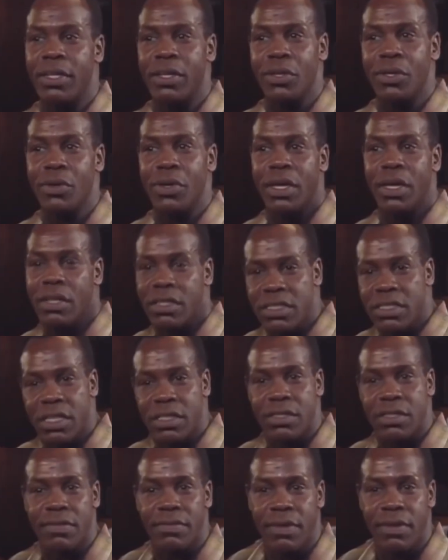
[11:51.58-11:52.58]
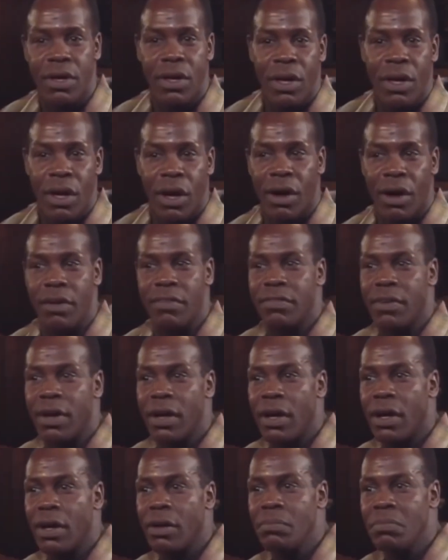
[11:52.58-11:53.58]
Dá um nome para aquele Predador.
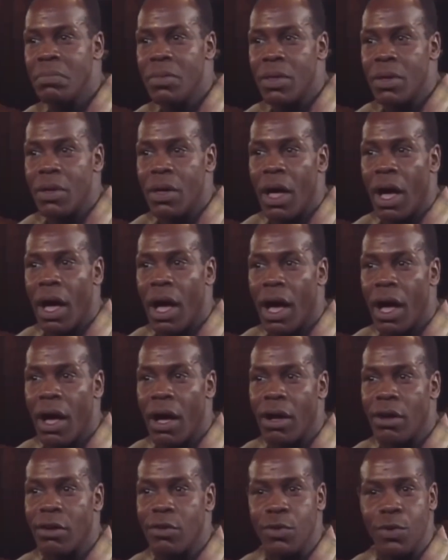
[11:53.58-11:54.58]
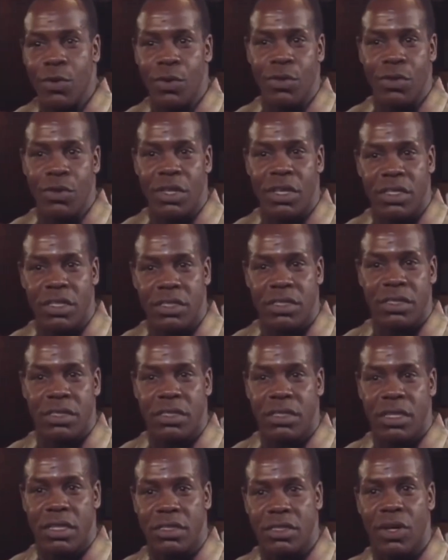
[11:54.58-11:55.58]
Faz o Danny Grover chegar lá e falar,
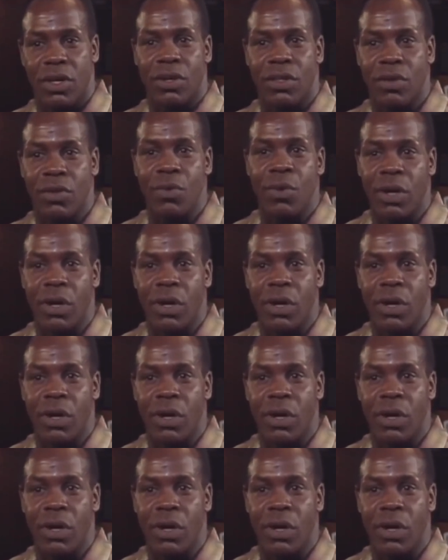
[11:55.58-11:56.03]
ah, não sei o que, é